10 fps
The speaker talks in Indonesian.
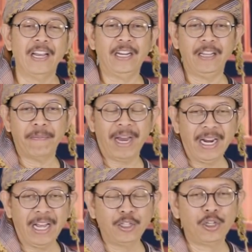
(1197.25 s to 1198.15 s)
di
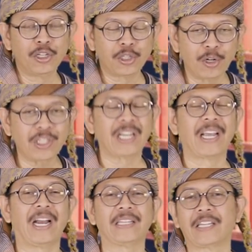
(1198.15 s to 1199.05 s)
mana justru
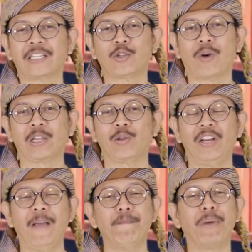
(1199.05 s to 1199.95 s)
segala sesuatu
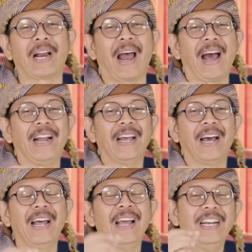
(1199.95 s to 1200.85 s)
ini
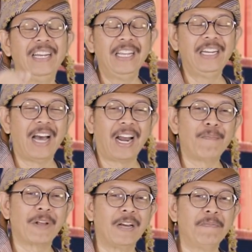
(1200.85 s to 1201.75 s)
berada di
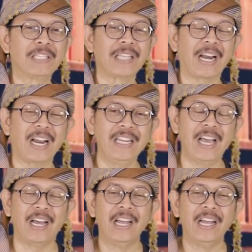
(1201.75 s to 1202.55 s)
dalam kebesarannya,